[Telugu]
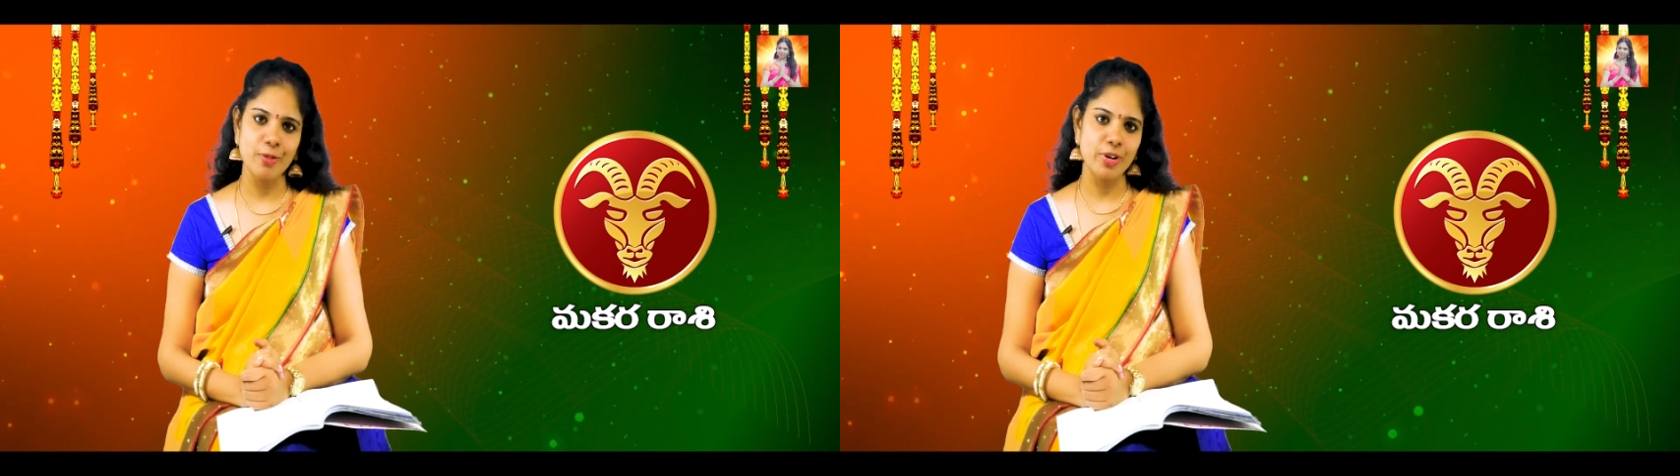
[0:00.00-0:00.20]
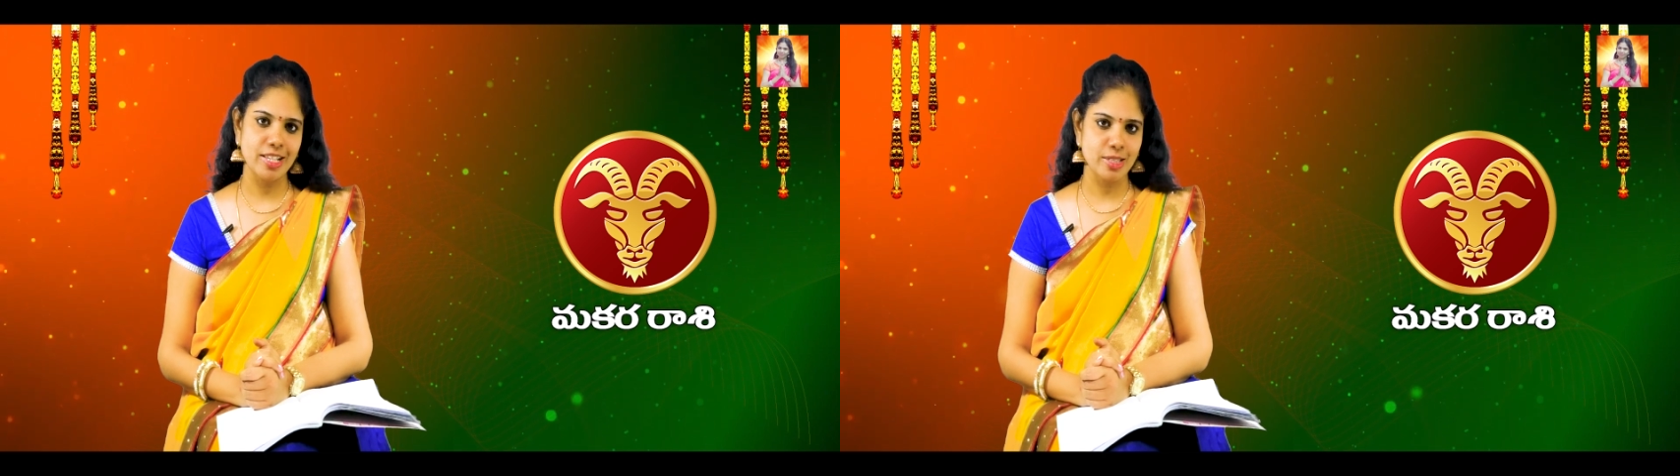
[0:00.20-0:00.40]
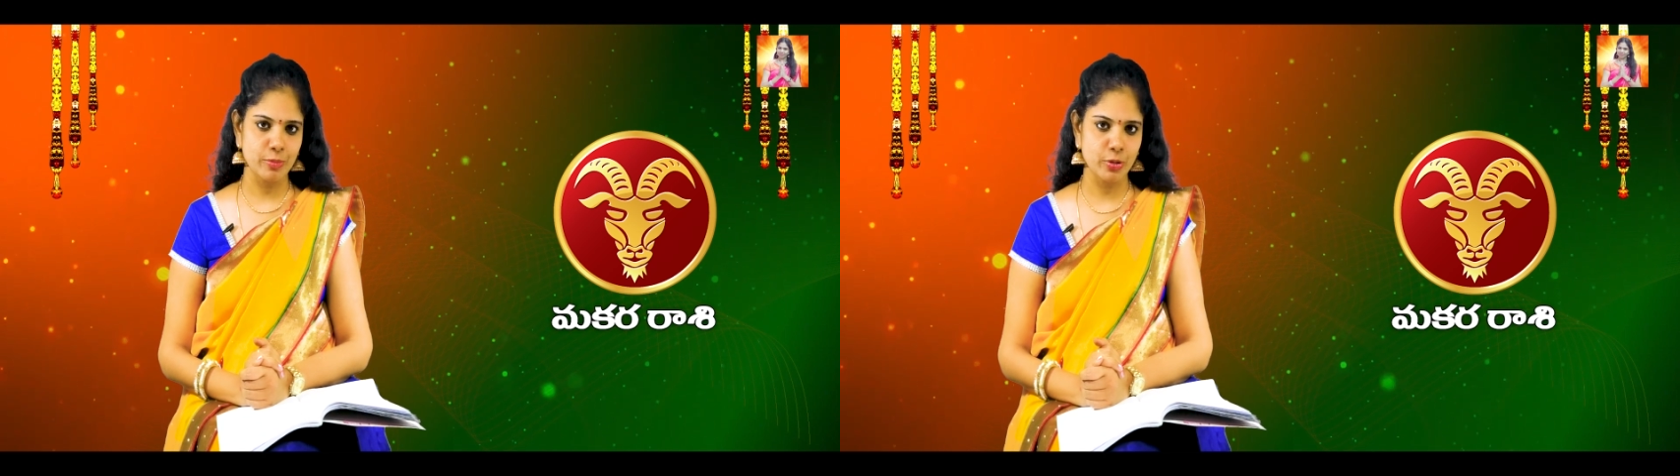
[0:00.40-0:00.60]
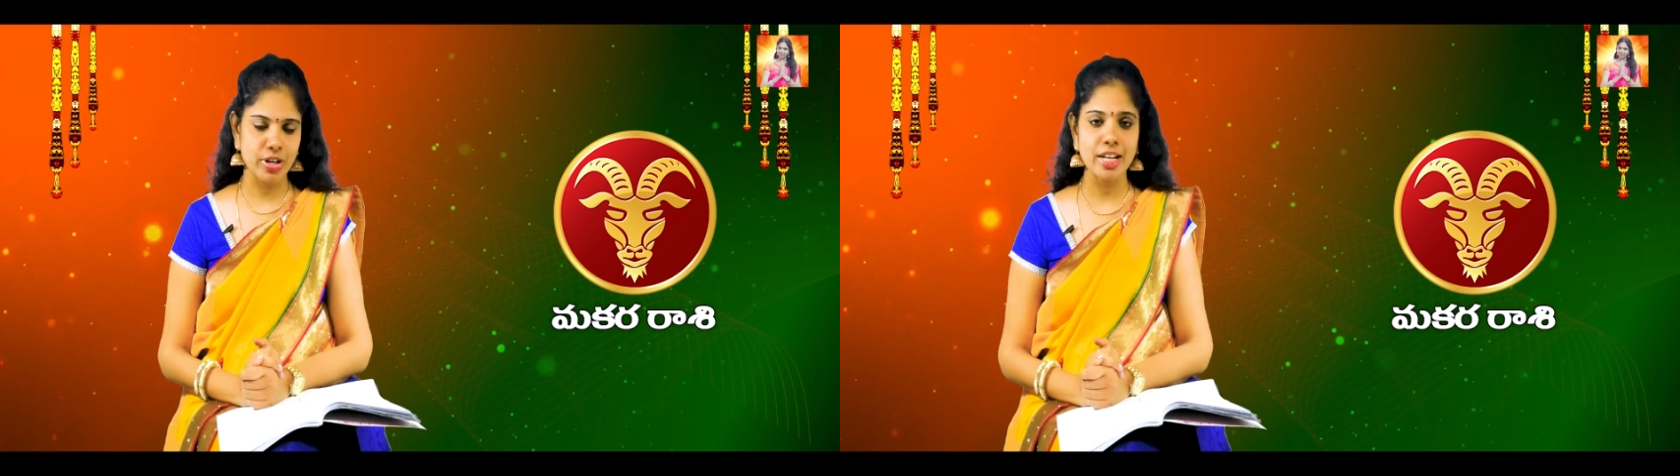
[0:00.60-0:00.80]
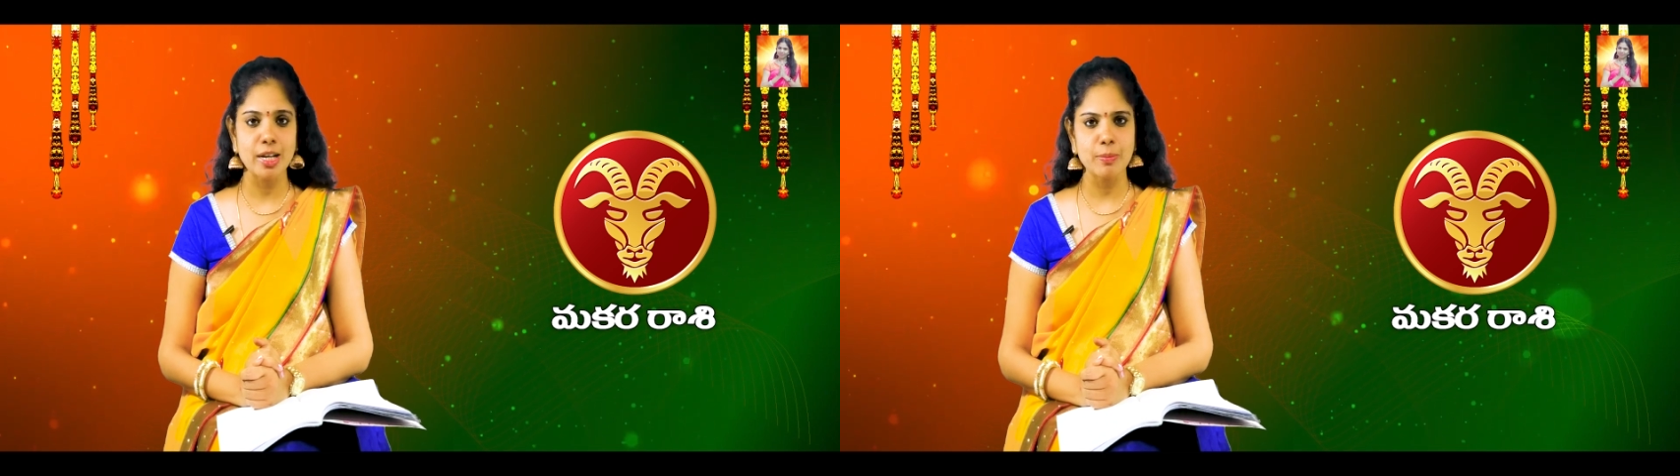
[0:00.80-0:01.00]
అవకాశం
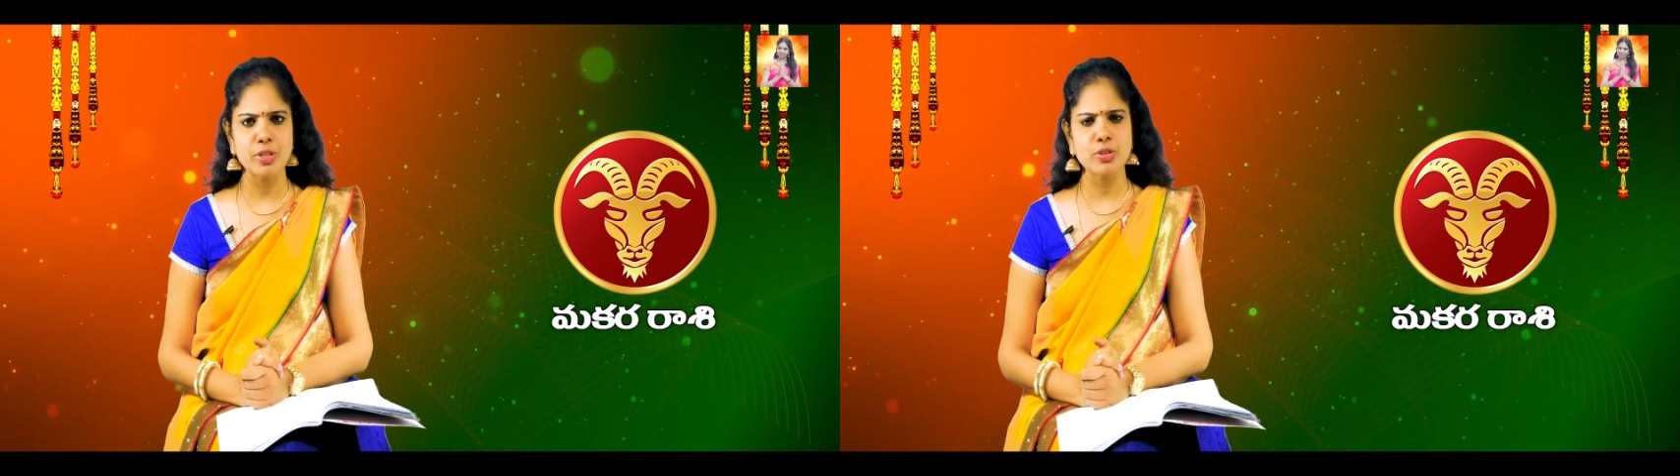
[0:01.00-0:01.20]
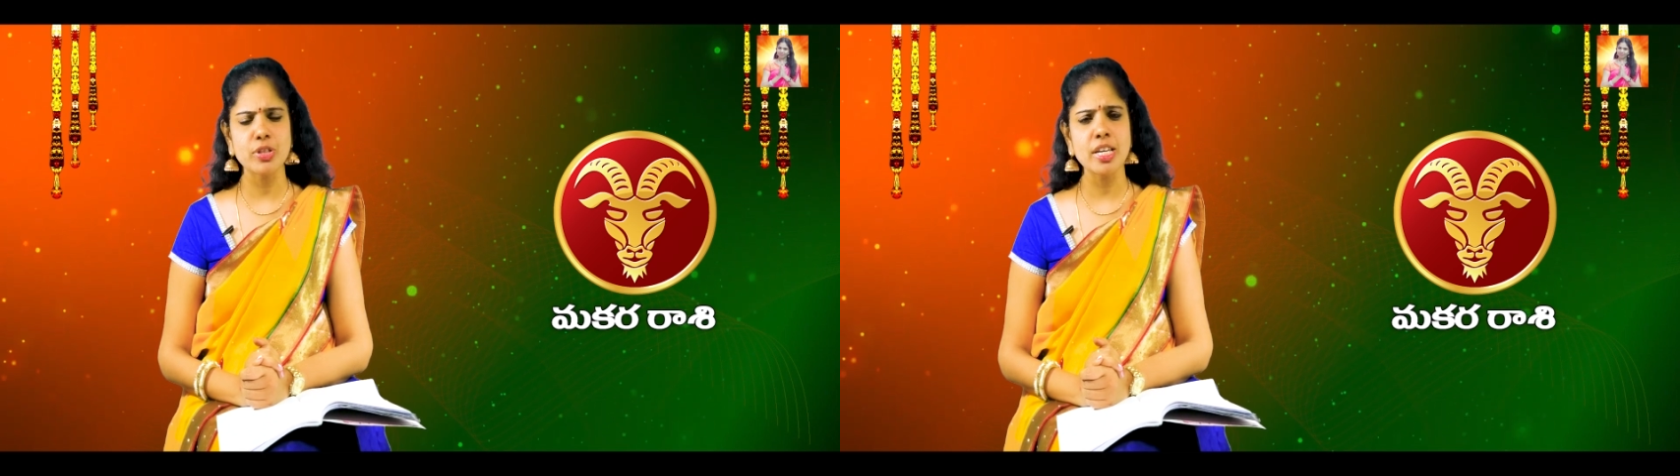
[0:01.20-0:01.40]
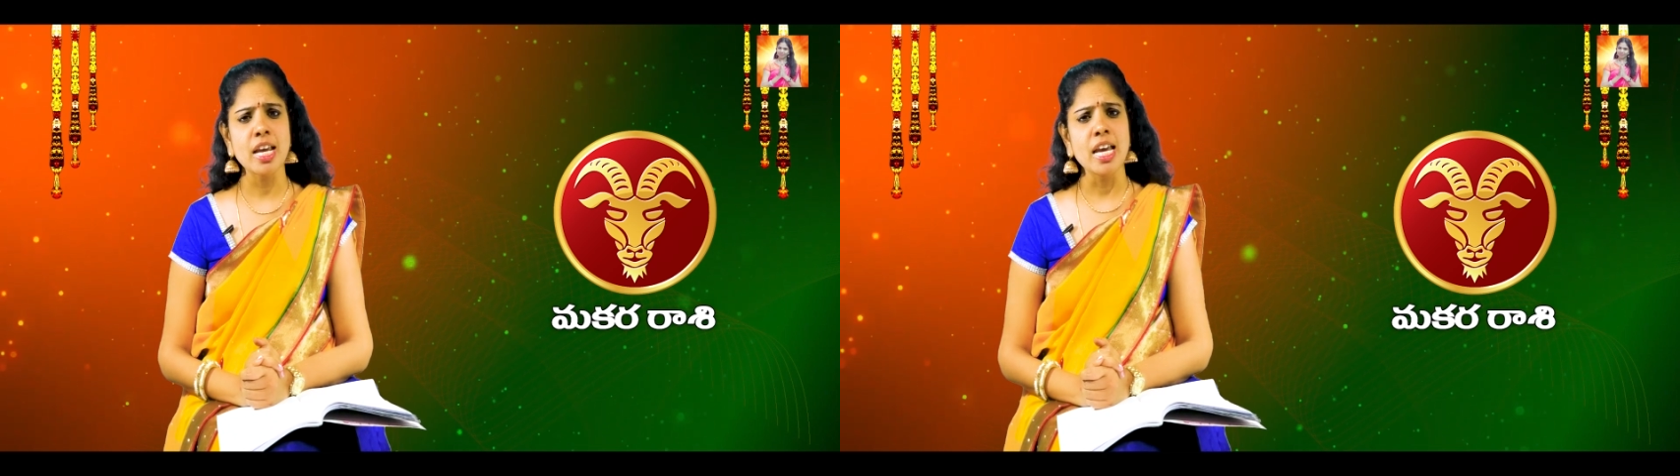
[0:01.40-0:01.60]
కూడా కనిపిస్తుంది